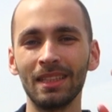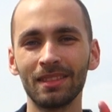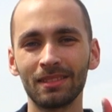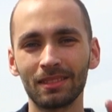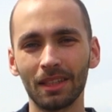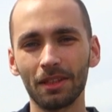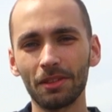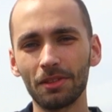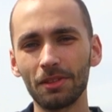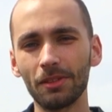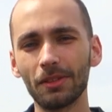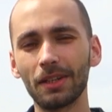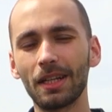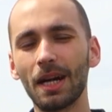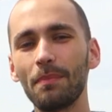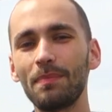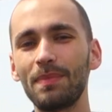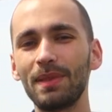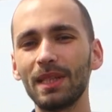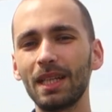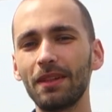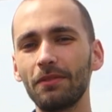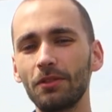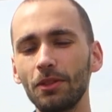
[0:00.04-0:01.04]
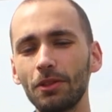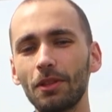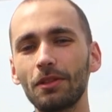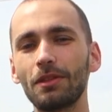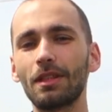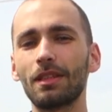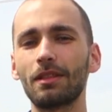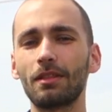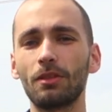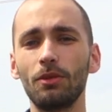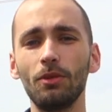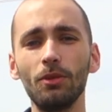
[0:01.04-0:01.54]
Salut c'est Lucas, bienvenue dans
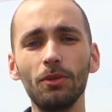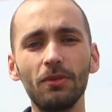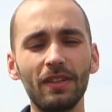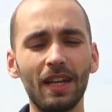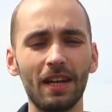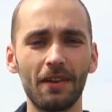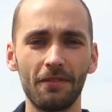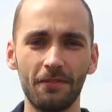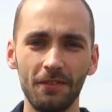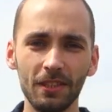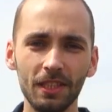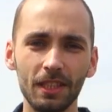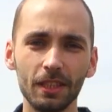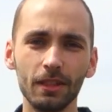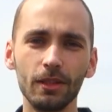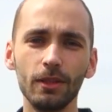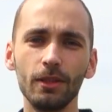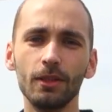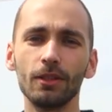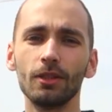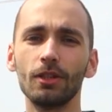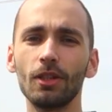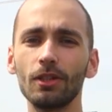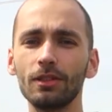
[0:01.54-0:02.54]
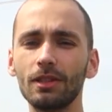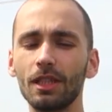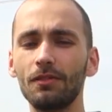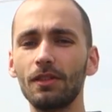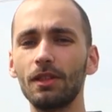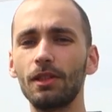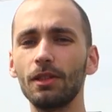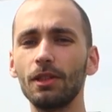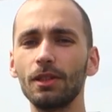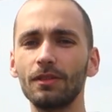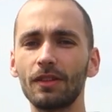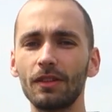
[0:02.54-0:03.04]
cette nouvelle vidéo. Dans cette
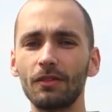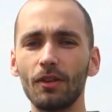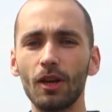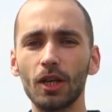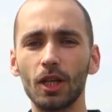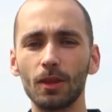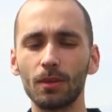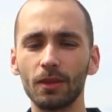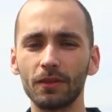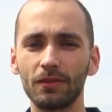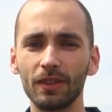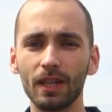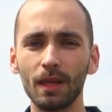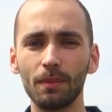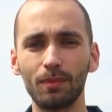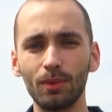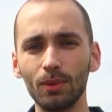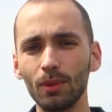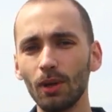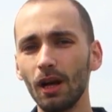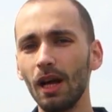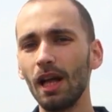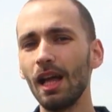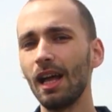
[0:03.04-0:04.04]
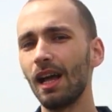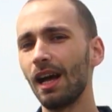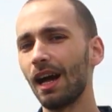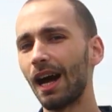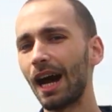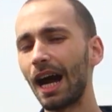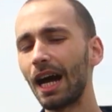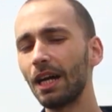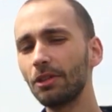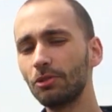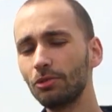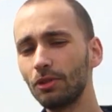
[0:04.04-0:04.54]
vidéo on va voir comment faire pour
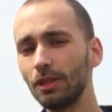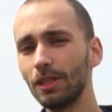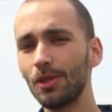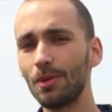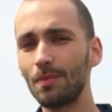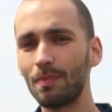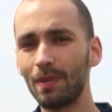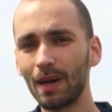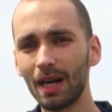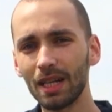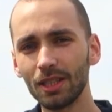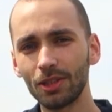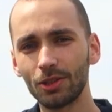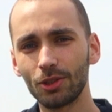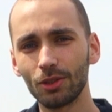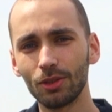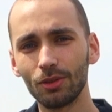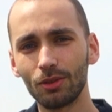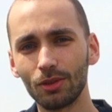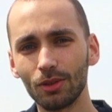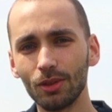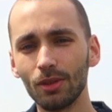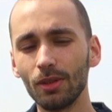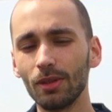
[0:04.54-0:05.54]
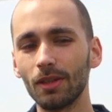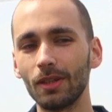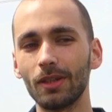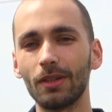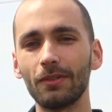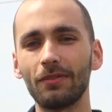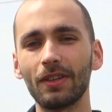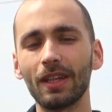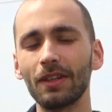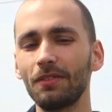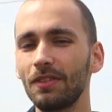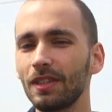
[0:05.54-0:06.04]
ajouter le badge de euh,
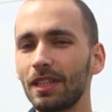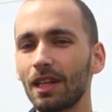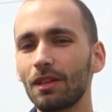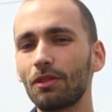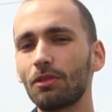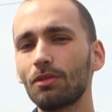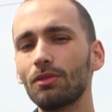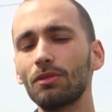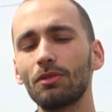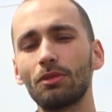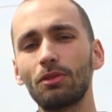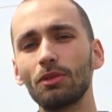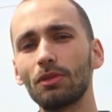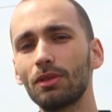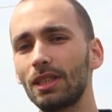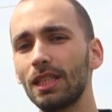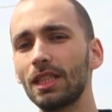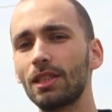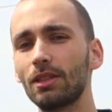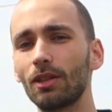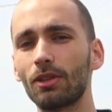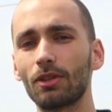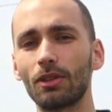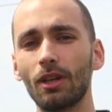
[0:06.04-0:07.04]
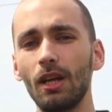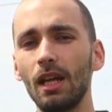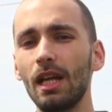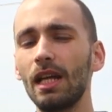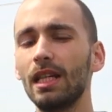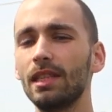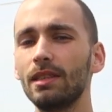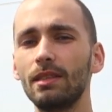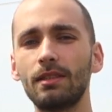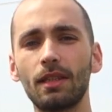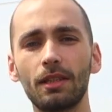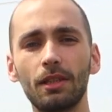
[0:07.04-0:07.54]
vérification sur TikTok.
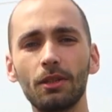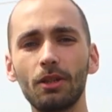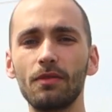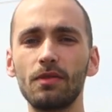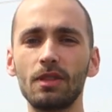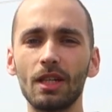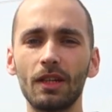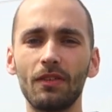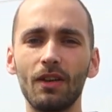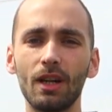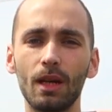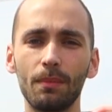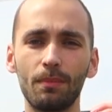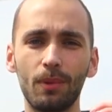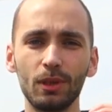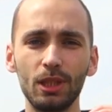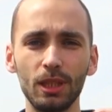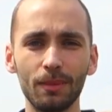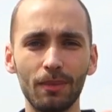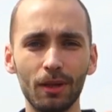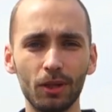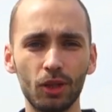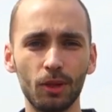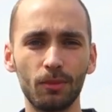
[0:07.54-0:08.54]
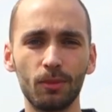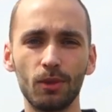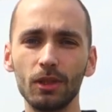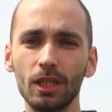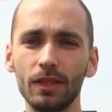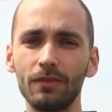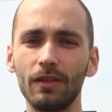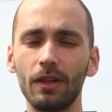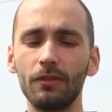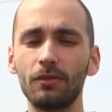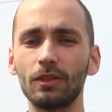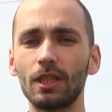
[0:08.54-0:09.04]
C'est-à-dire que vous allez avoir un petit badge bleu
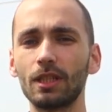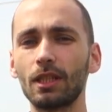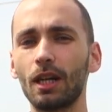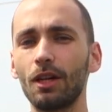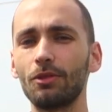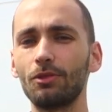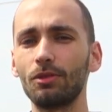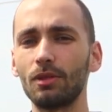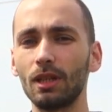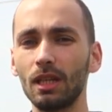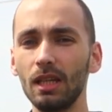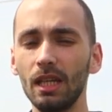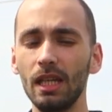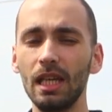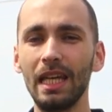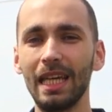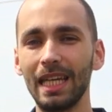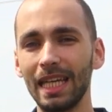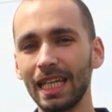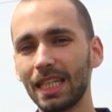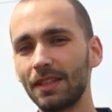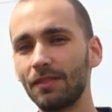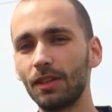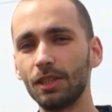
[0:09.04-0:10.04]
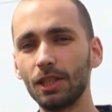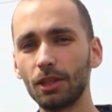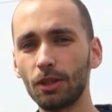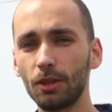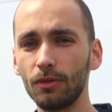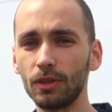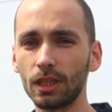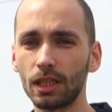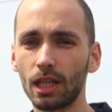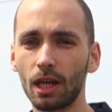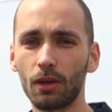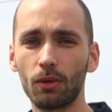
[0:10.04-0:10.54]
qui va vous être ajouté et qui va dire que
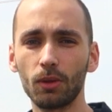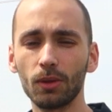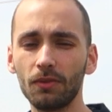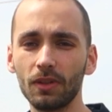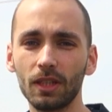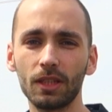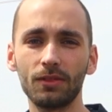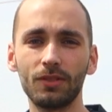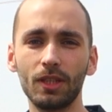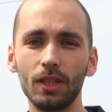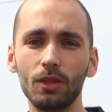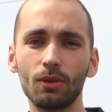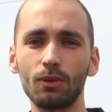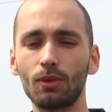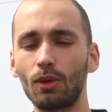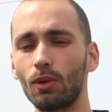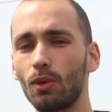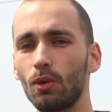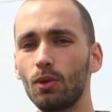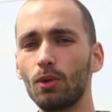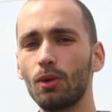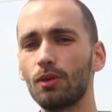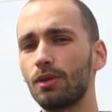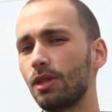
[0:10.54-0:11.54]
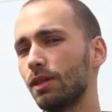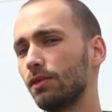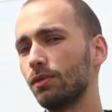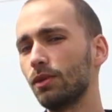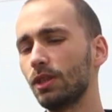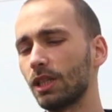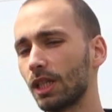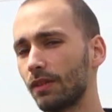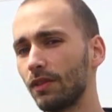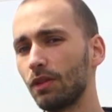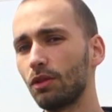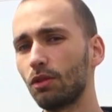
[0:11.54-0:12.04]
vous êtes un compte vérifié, donc en gros que c'est vous
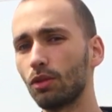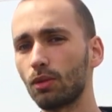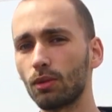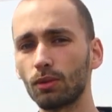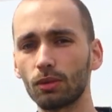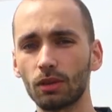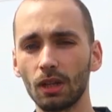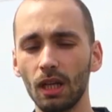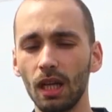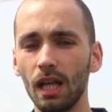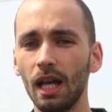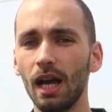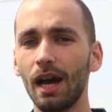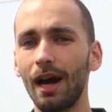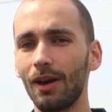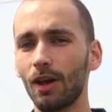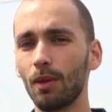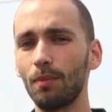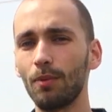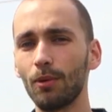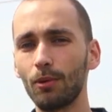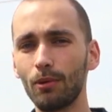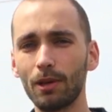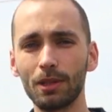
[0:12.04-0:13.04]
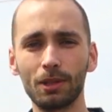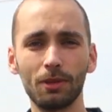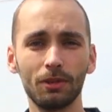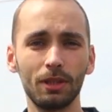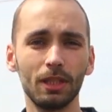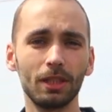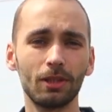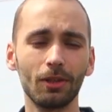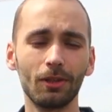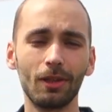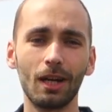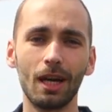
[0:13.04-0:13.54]
qui avez ce compte. Alors pourquoi est-ce que
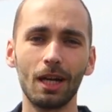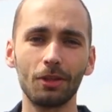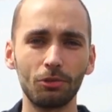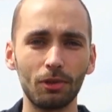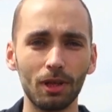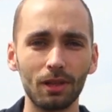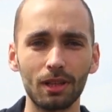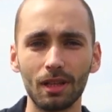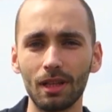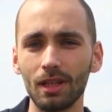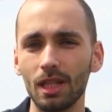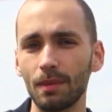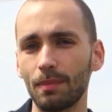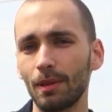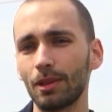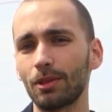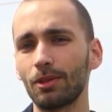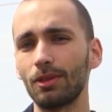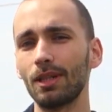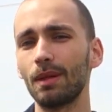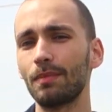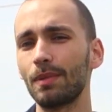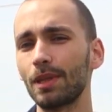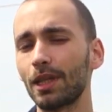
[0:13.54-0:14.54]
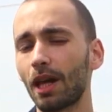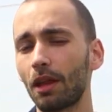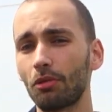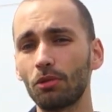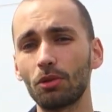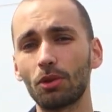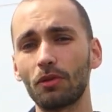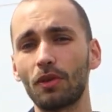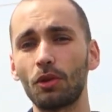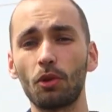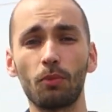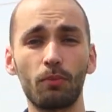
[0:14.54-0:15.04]
TikTok a ajouté ça C'est parce que l'application
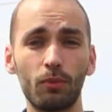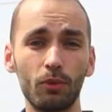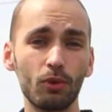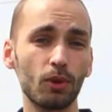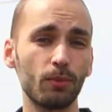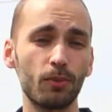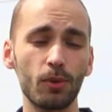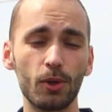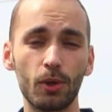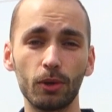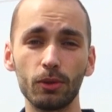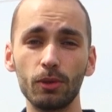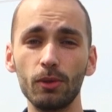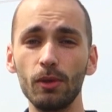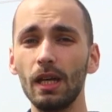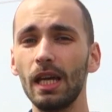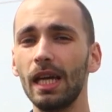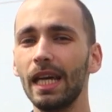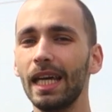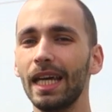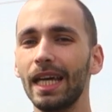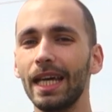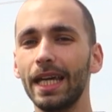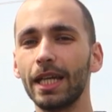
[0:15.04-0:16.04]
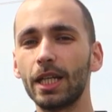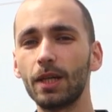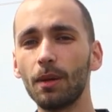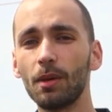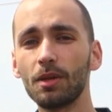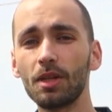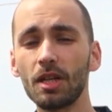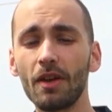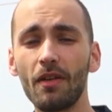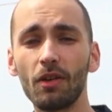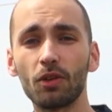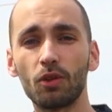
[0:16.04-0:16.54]
devient de plus en plus connue et
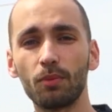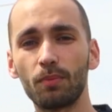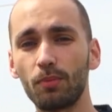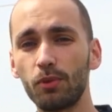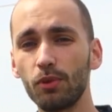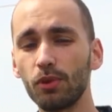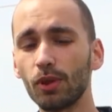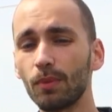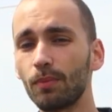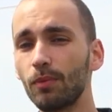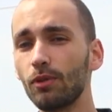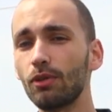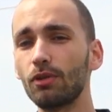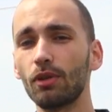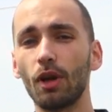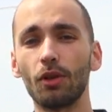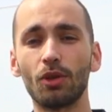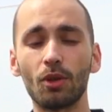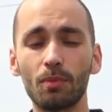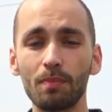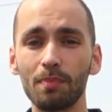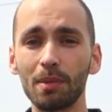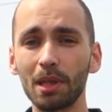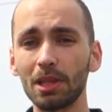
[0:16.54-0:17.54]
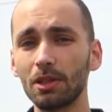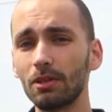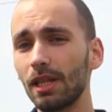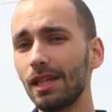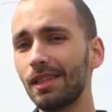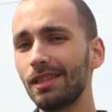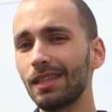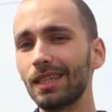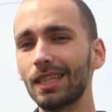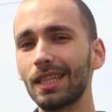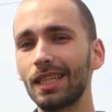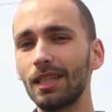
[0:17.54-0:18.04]
commence à y avoir de plus en plus euh, de
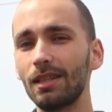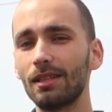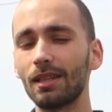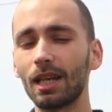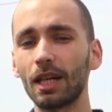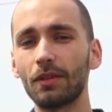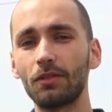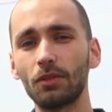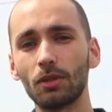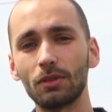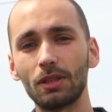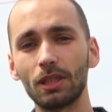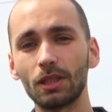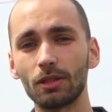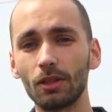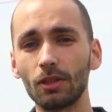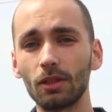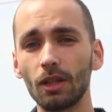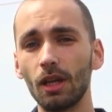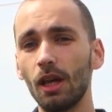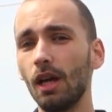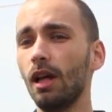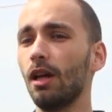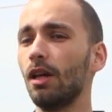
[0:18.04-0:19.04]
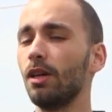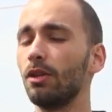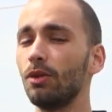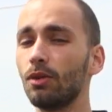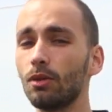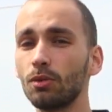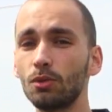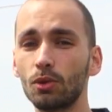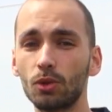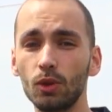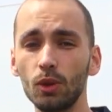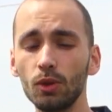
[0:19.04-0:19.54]
personnalités qui arrivent sur TikTok.
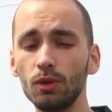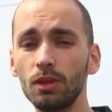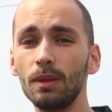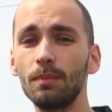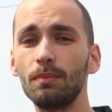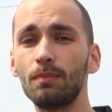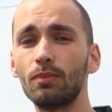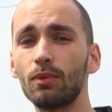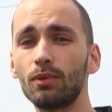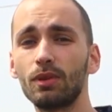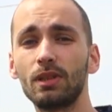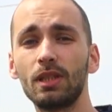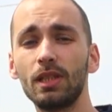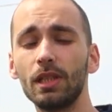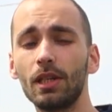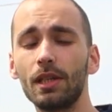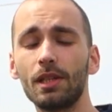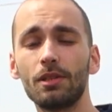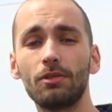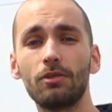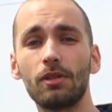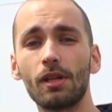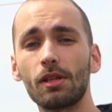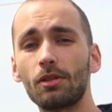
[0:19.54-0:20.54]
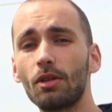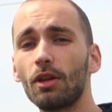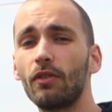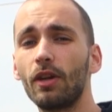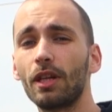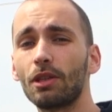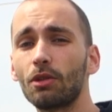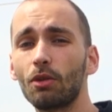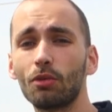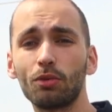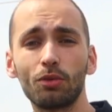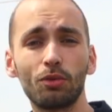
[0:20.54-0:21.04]
Donc du coup, si, euh, les utilisateurs veulent
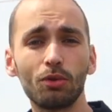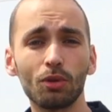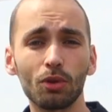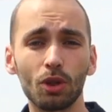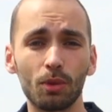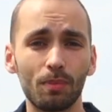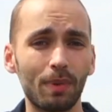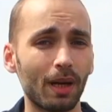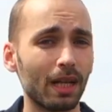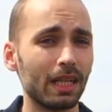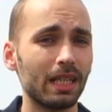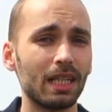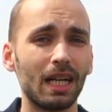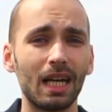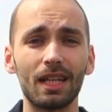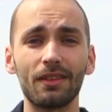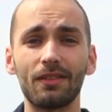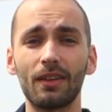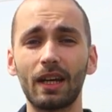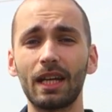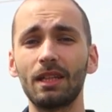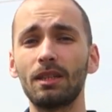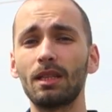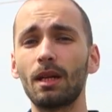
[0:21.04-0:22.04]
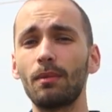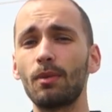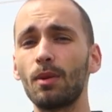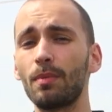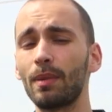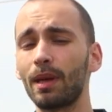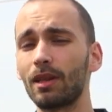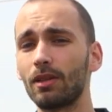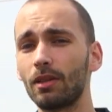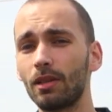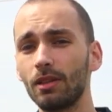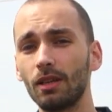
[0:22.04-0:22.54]
être sûrs de parler à la véritable
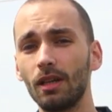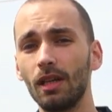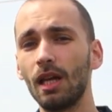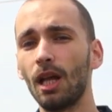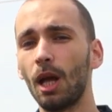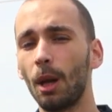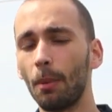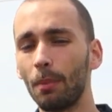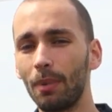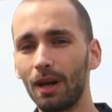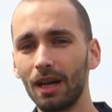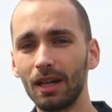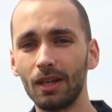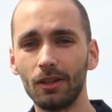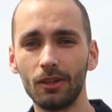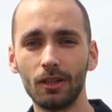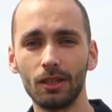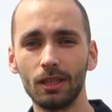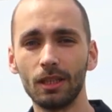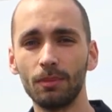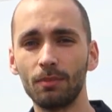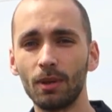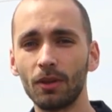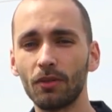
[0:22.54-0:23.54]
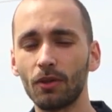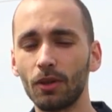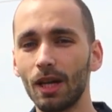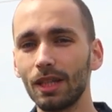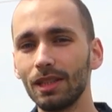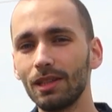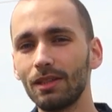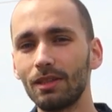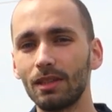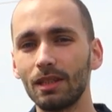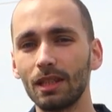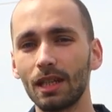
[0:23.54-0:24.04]
personne, bah, ils peuvent
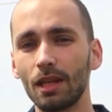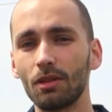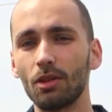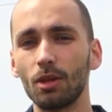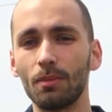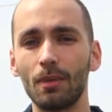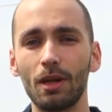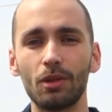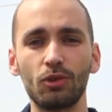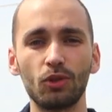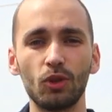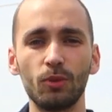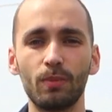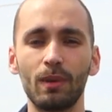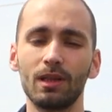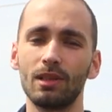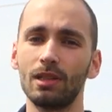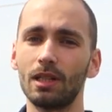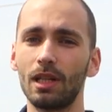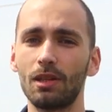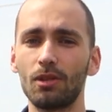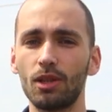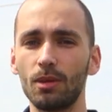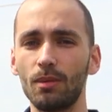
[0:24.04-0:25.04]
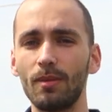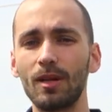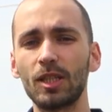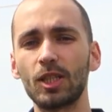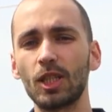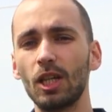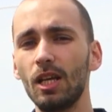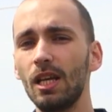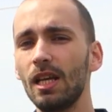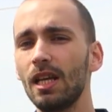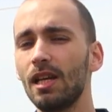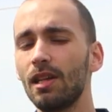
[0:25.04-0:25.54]
regarder si elle a ce badge ou pas. Si elle a ce badge,
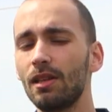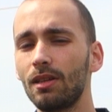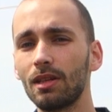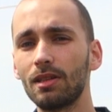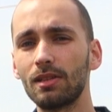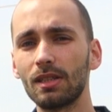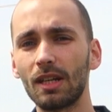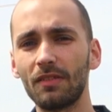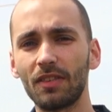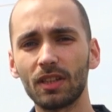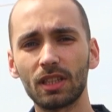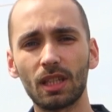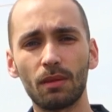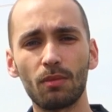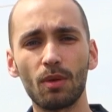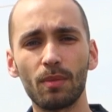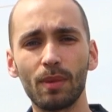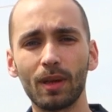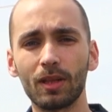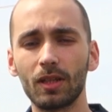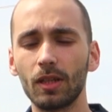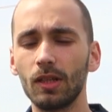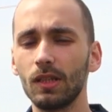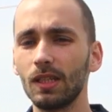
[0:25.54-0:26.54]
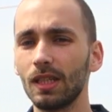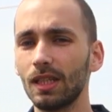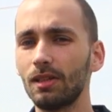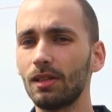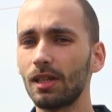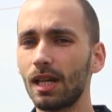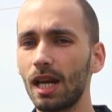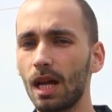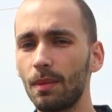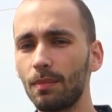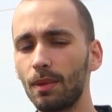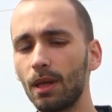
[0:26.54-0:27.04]
c'est que c'est la véritable personne et si
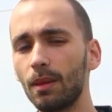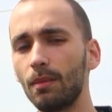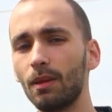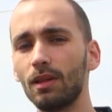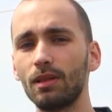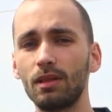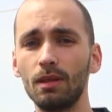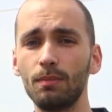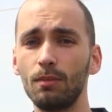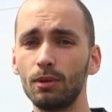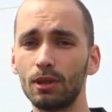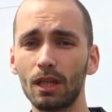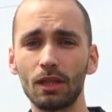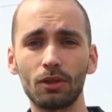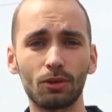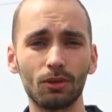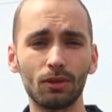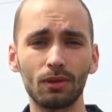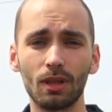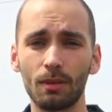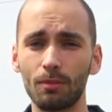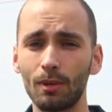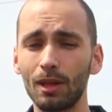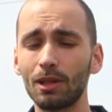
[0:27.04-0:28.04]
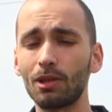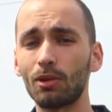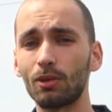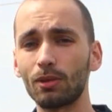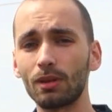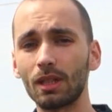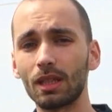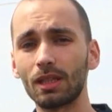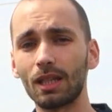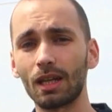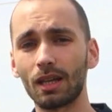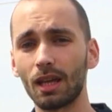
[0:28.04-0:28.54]
elle l'a pas, bah, c'est peut-être que ça peut être une
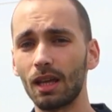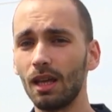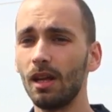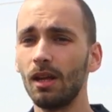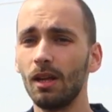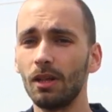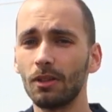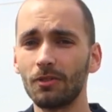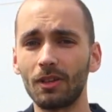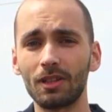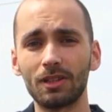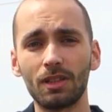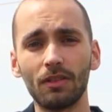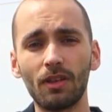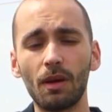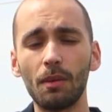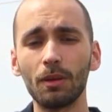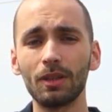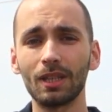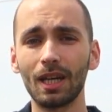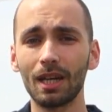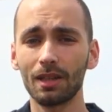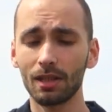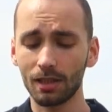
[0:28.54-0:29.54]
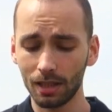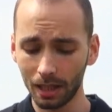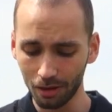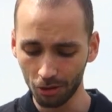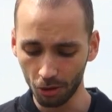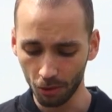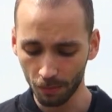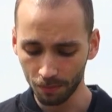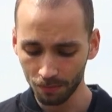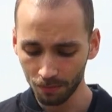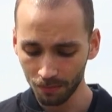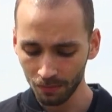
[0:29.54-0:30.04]
arnaque. Voilà, c'est vraiment très
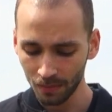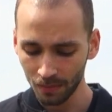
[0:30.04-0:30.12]
intéressant.